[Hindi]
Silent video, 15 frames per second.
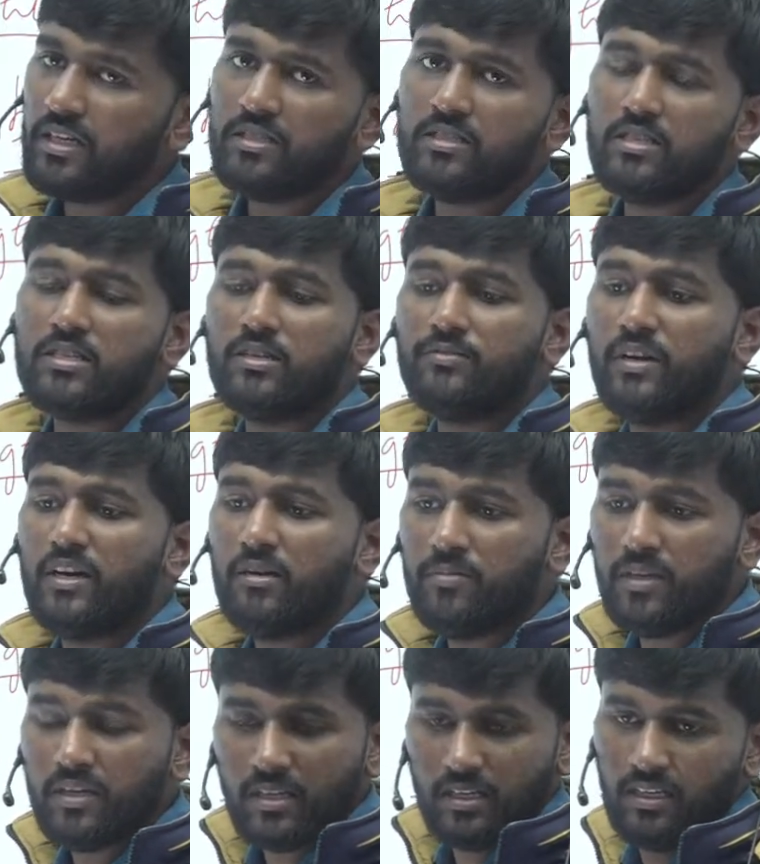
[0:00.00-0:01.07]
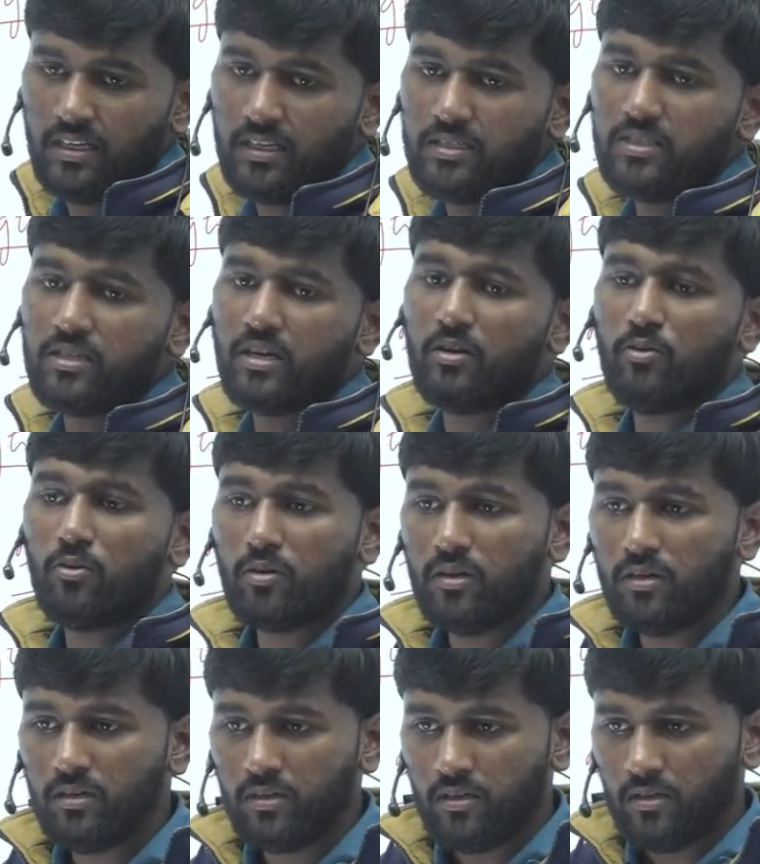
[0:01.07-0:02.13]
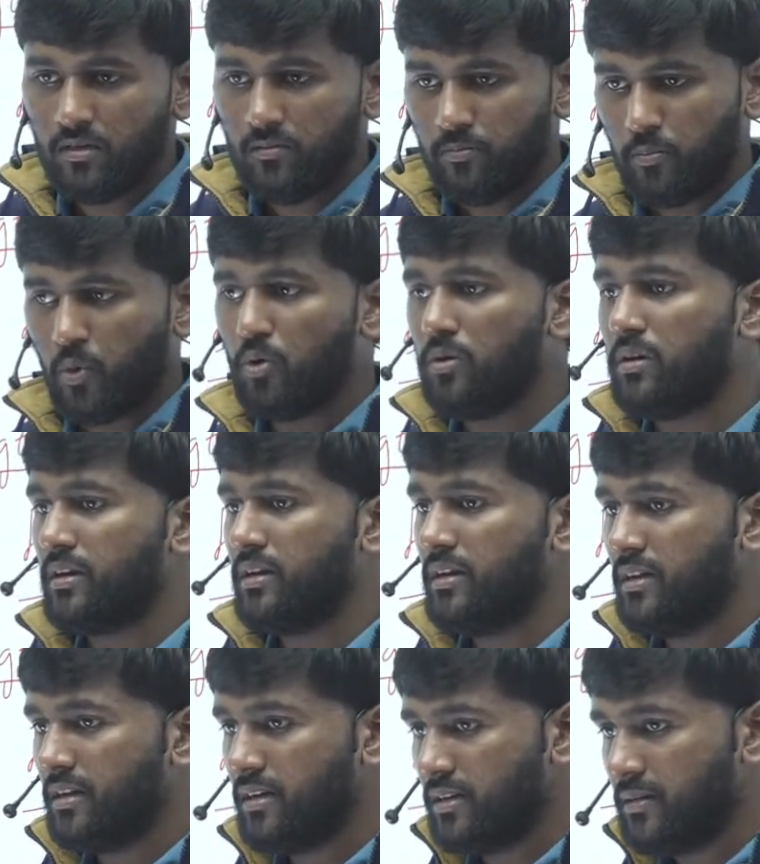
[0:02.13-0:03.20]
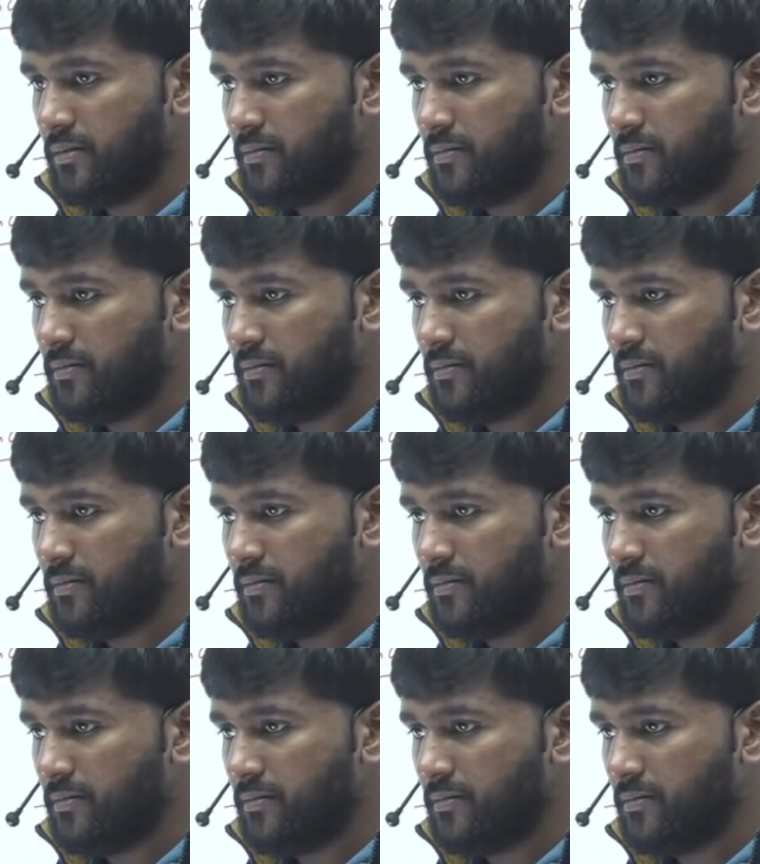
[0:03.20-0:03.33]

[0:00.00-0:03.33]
अनजस्टिफाइड भी नहीं है जितना लोग बोल रहे हैं